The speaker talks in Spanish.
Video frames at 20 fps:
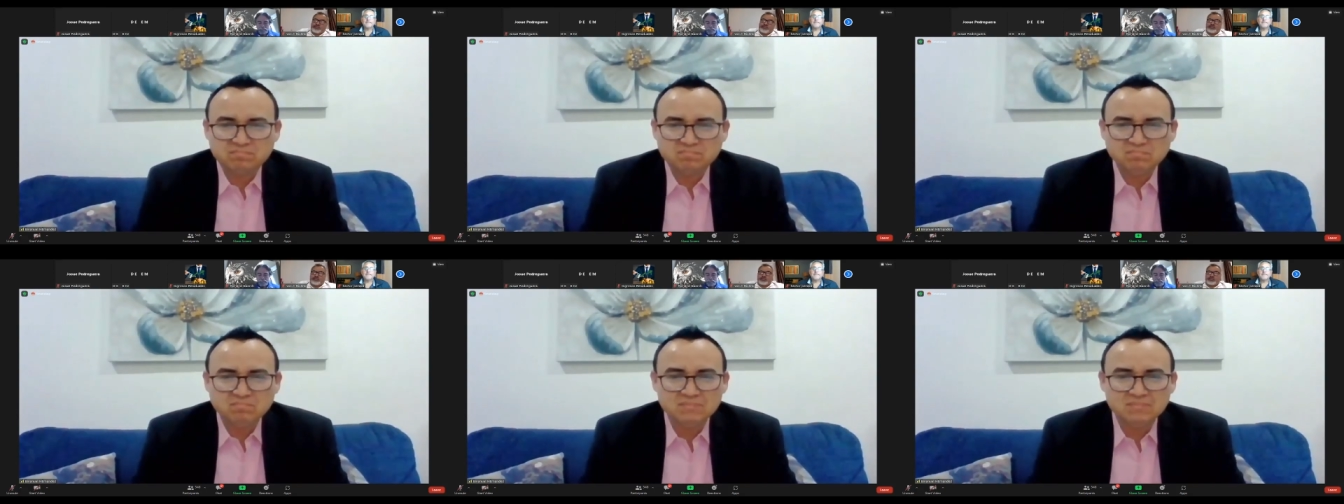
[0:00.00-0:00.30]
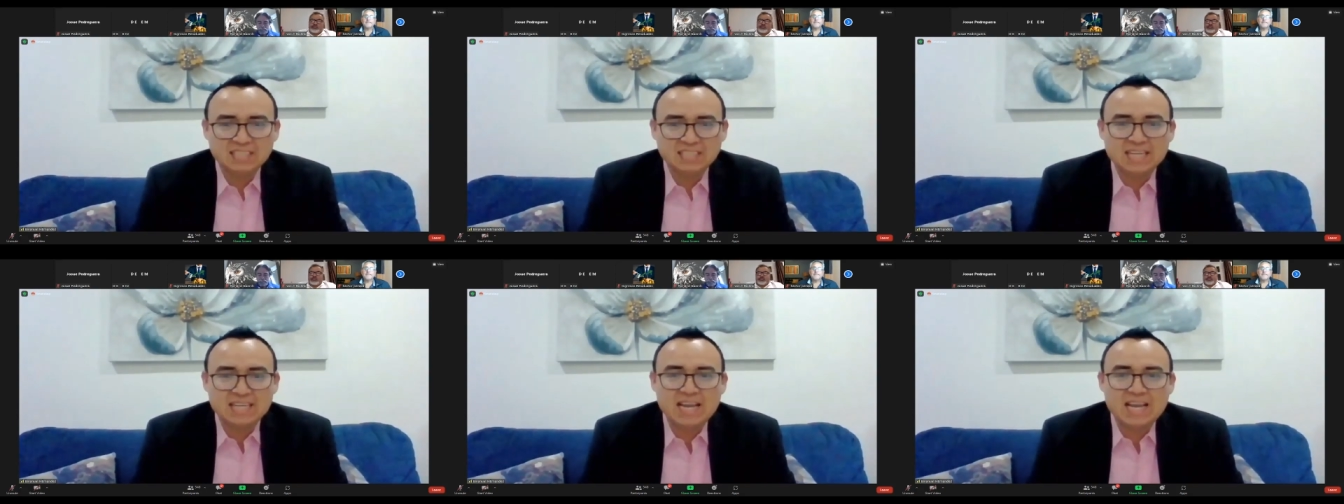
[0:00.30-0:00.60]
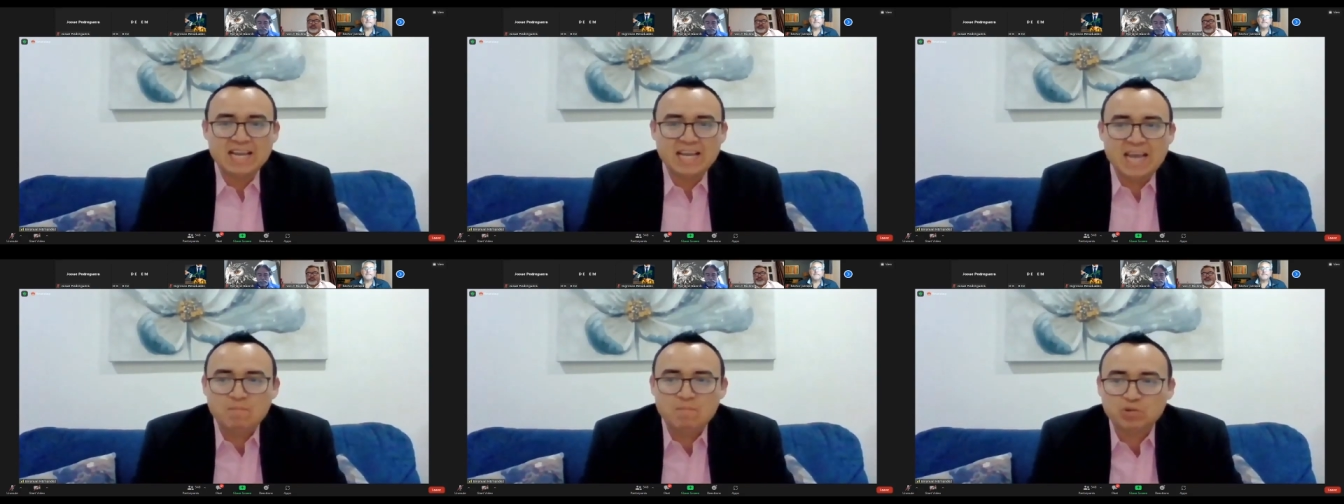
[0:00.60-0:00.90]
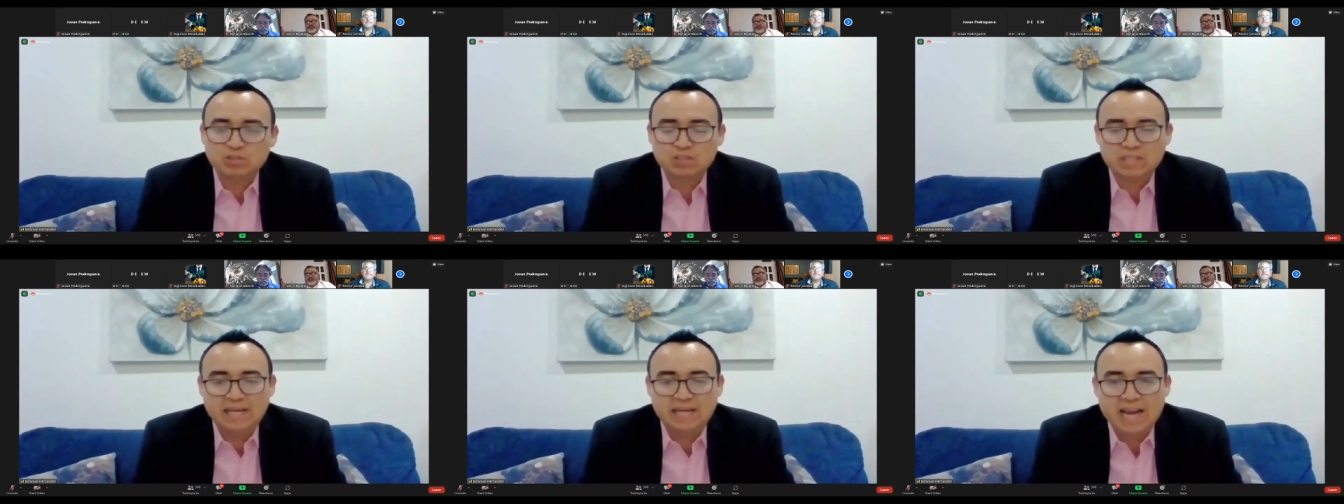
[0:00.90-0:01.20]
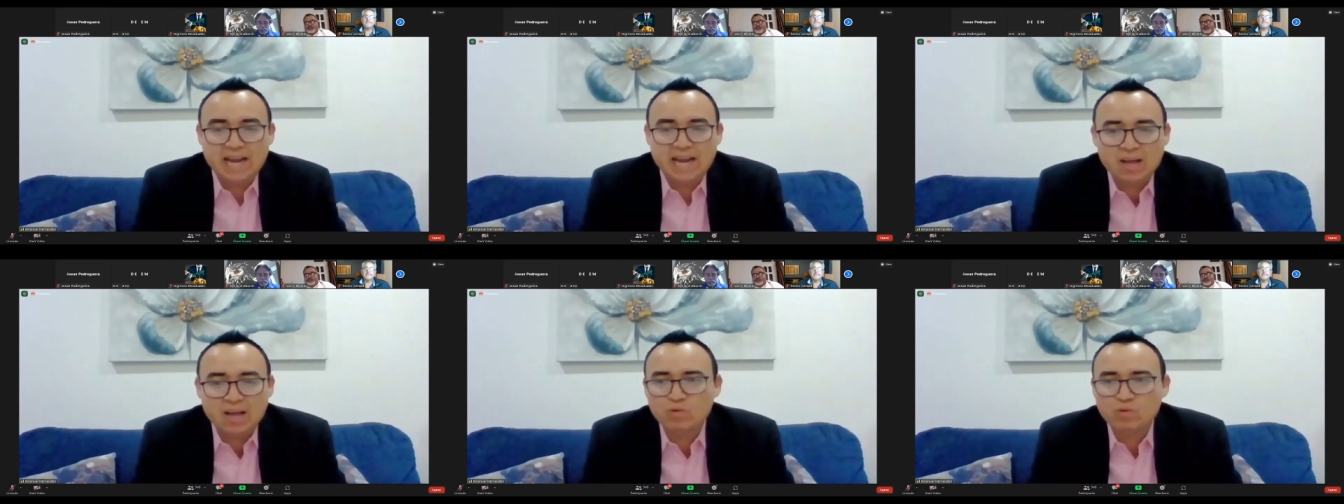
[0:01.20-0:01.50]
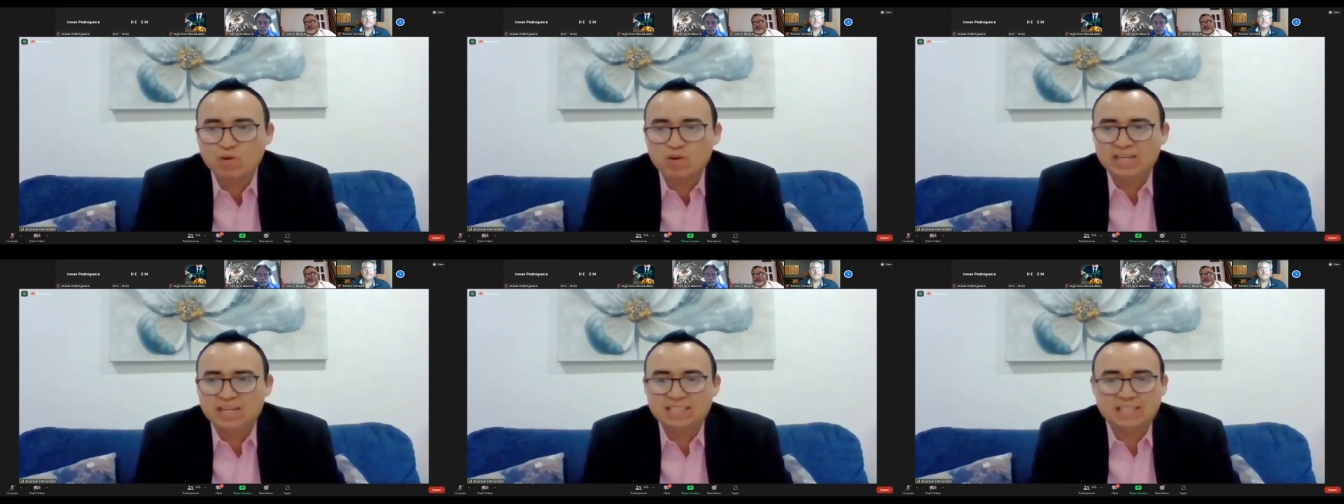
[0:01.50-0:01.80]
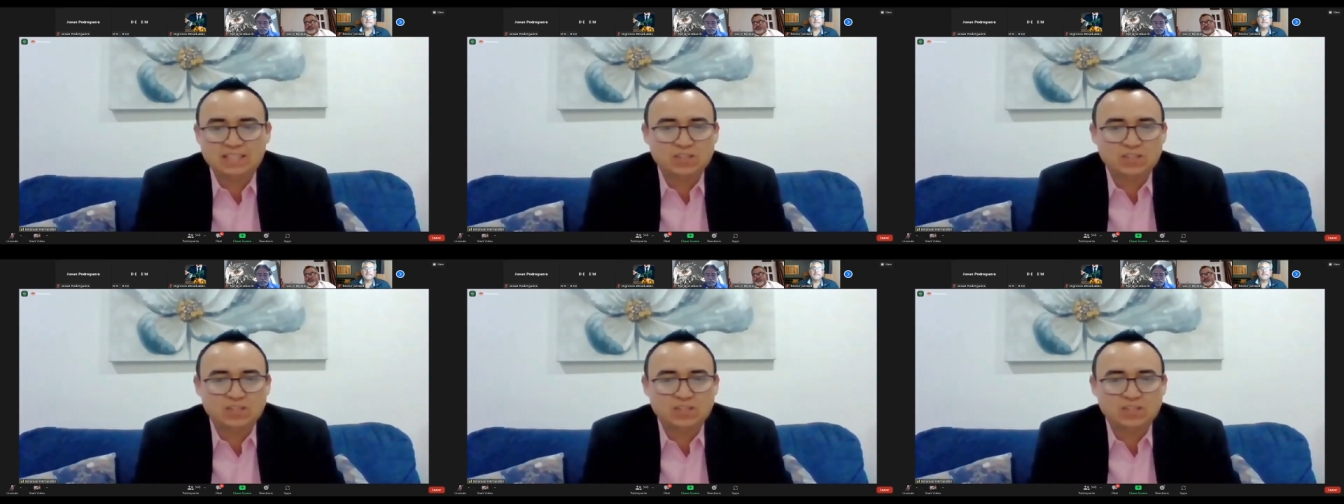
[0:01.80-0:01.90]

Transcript: hemos creado una organización